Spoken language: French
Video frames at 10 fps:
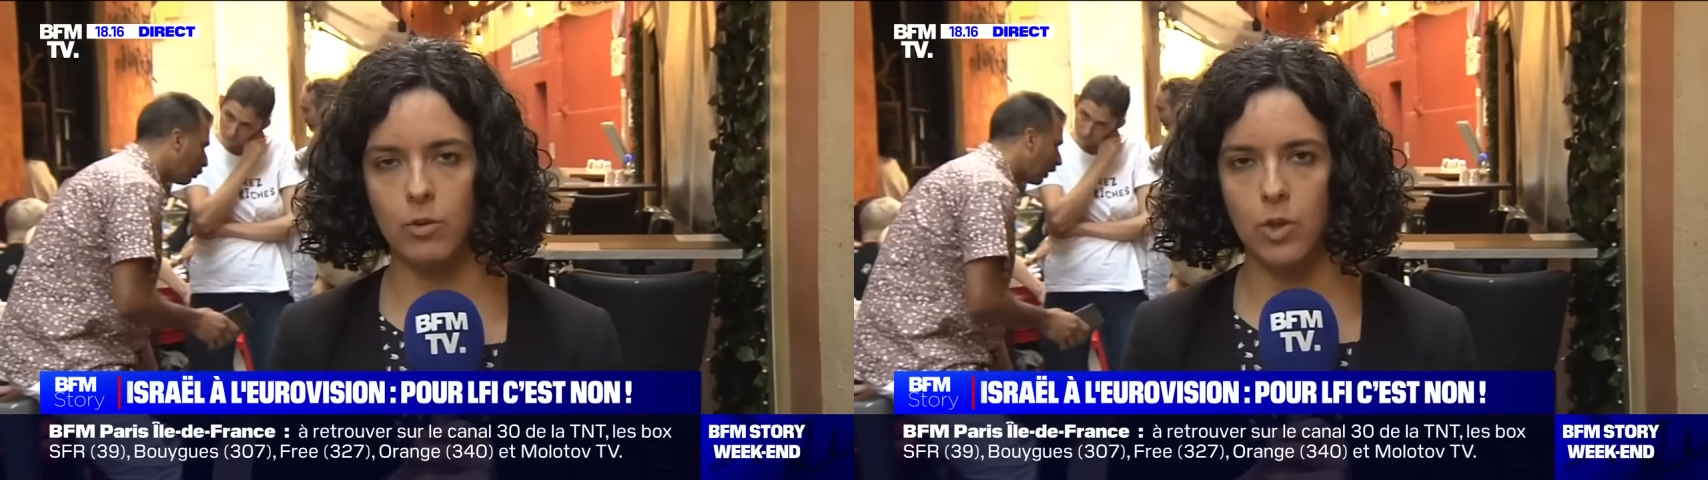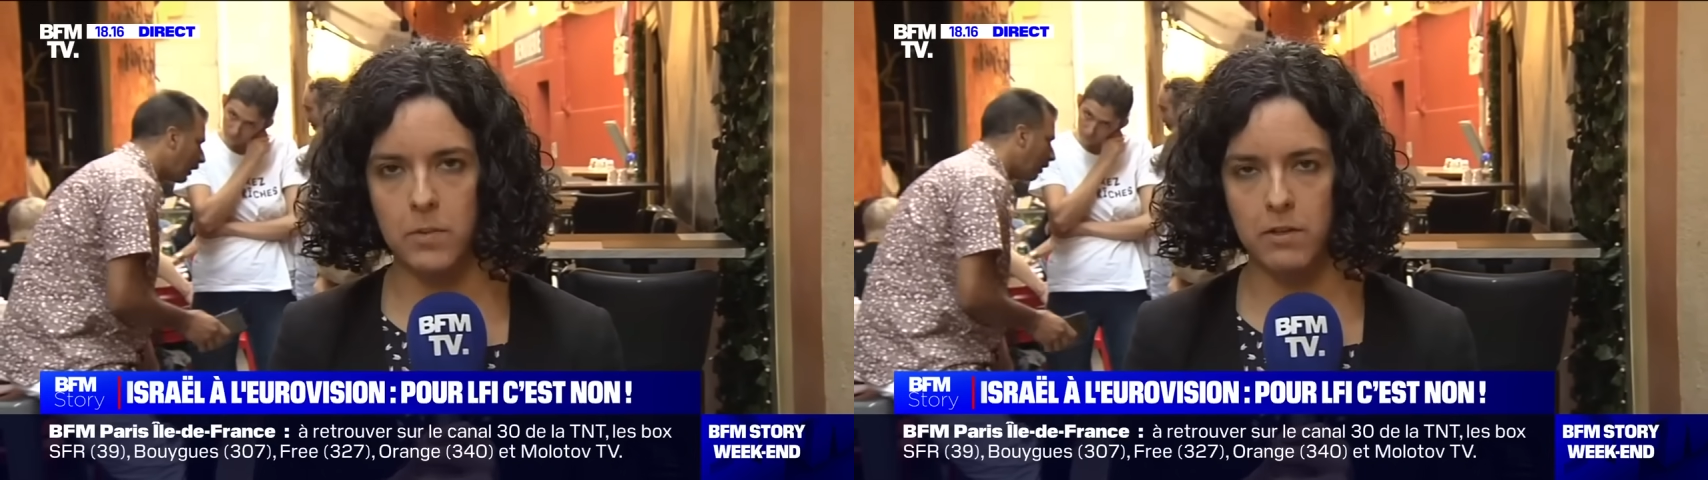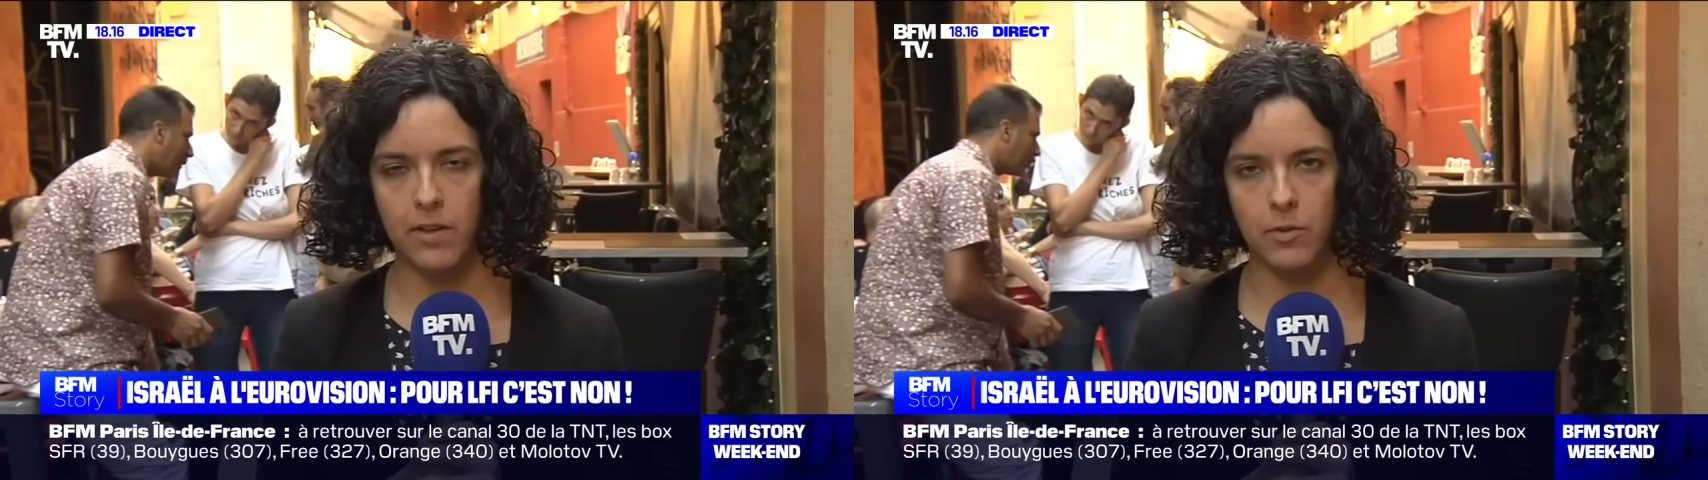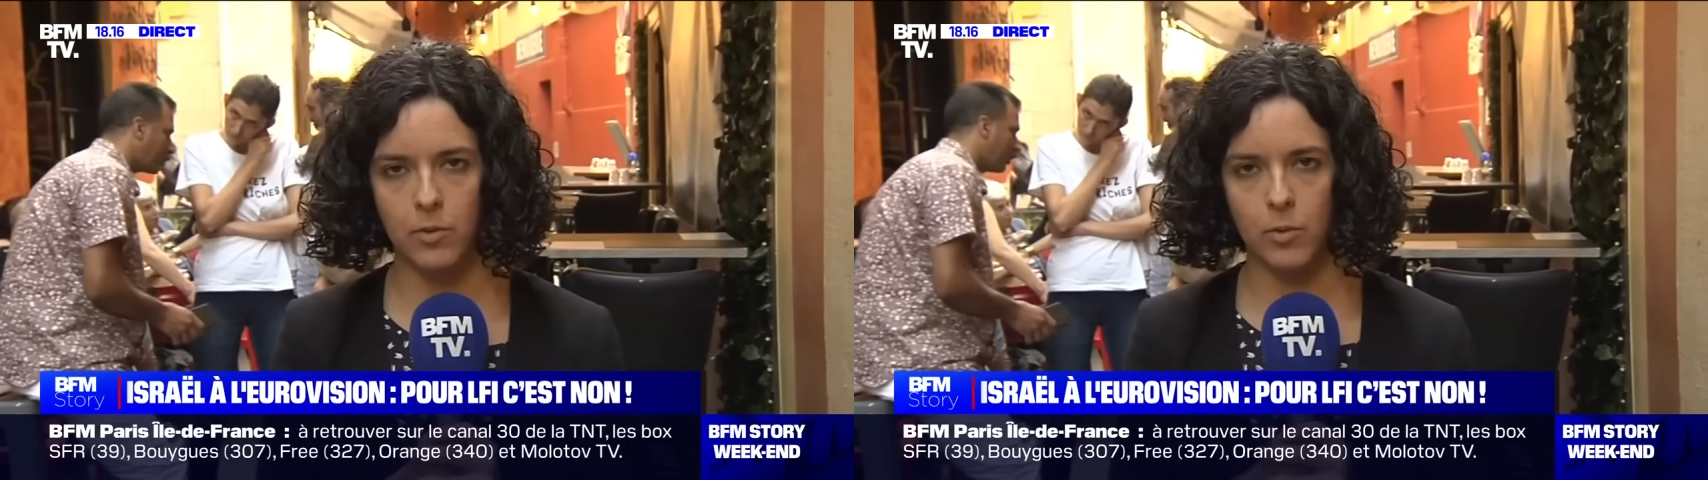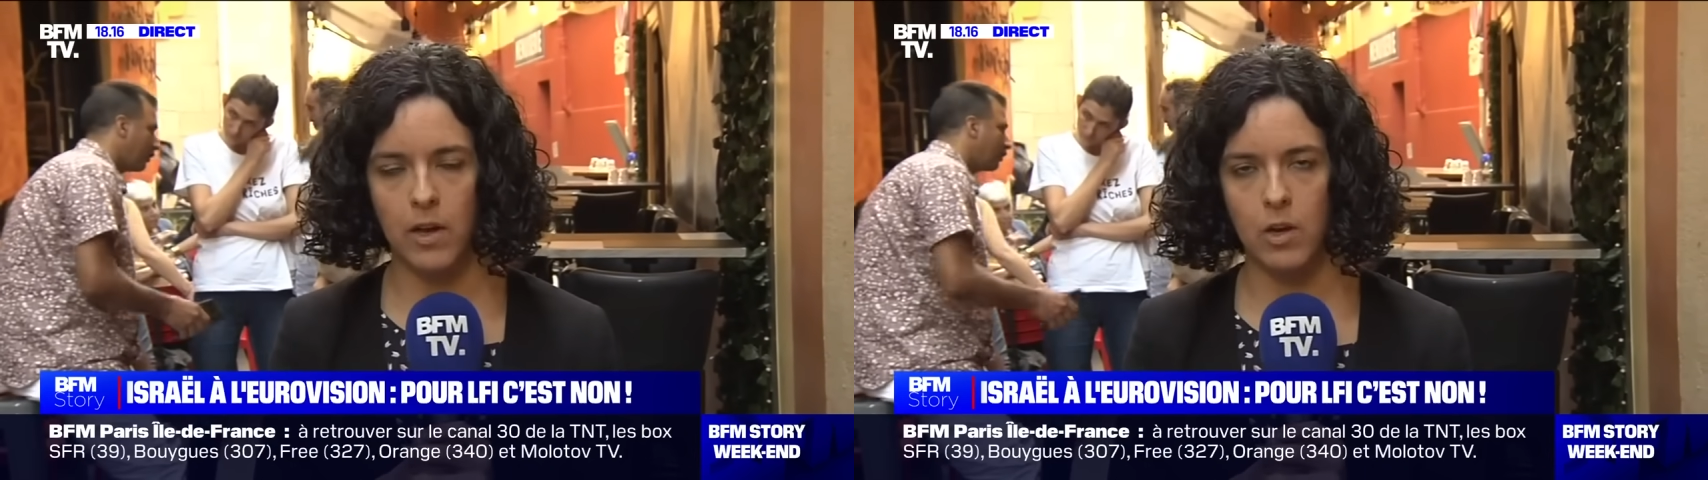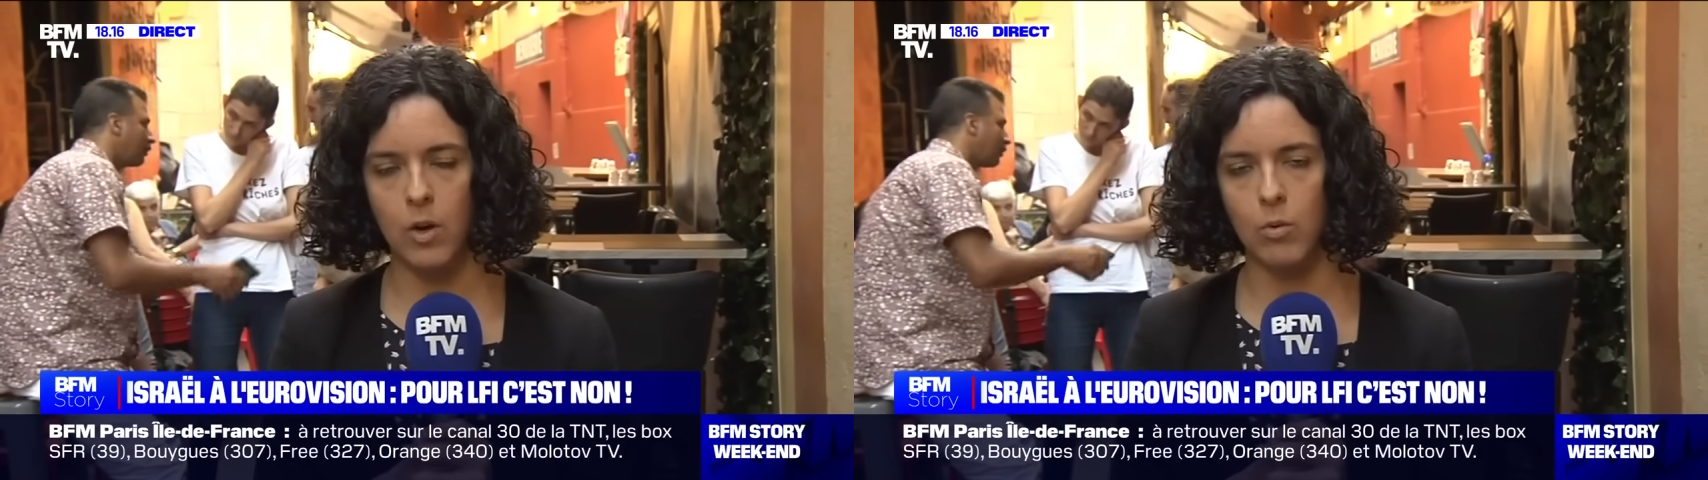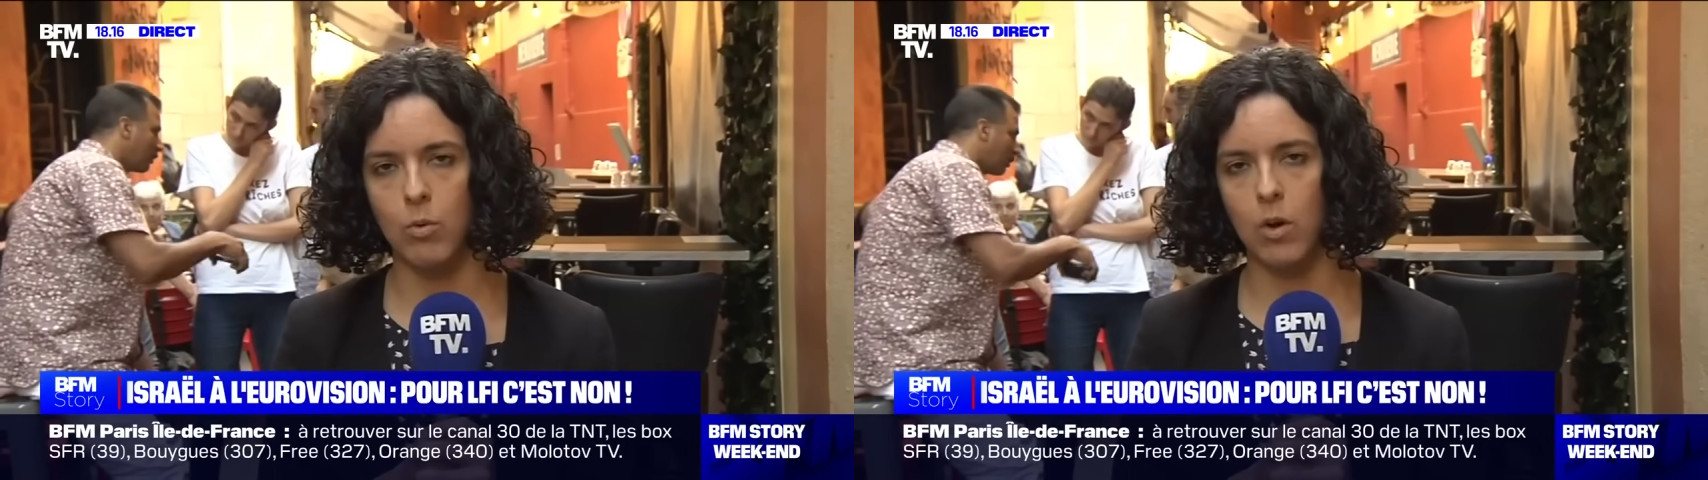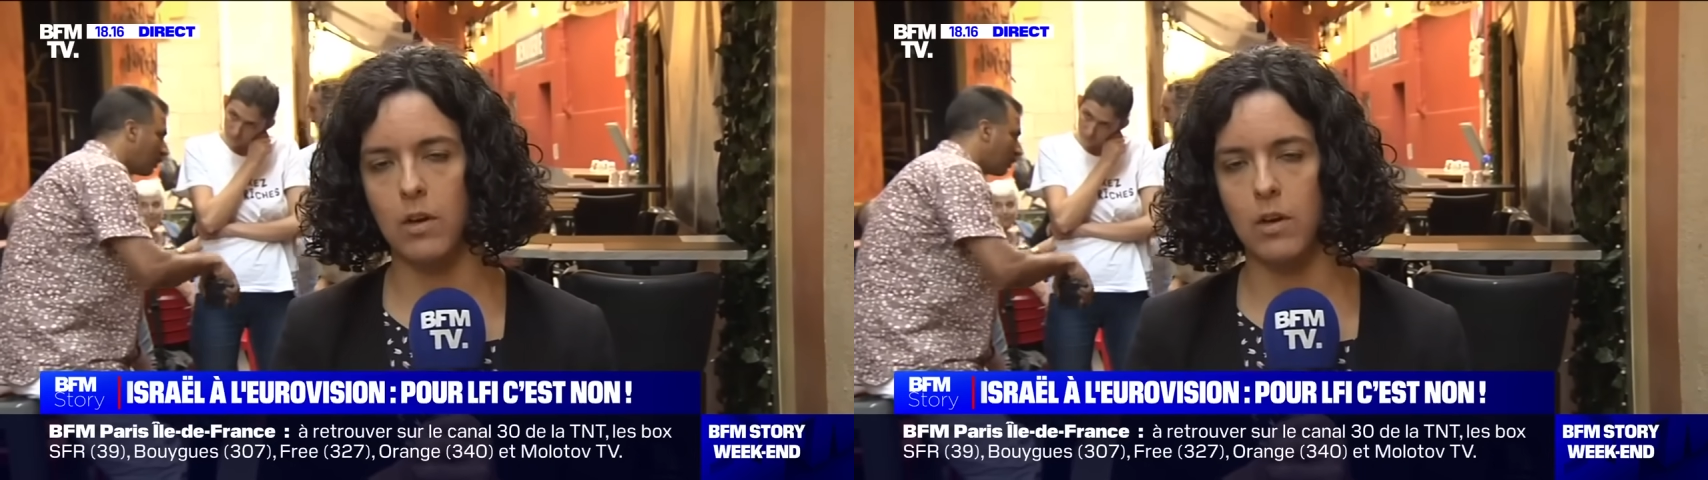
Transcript: 2022, à l'heure où euh,